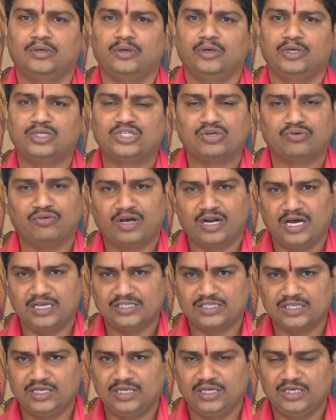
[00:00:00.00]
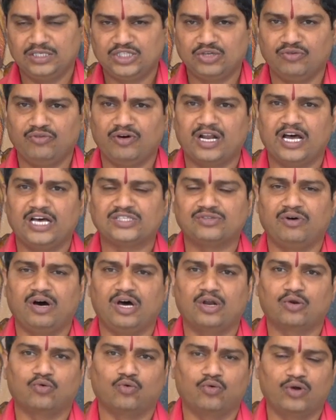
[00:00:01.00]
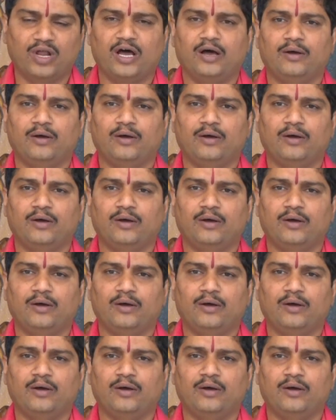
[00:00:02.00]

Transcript: సింహరాశి సింహరాశి వారు కూడా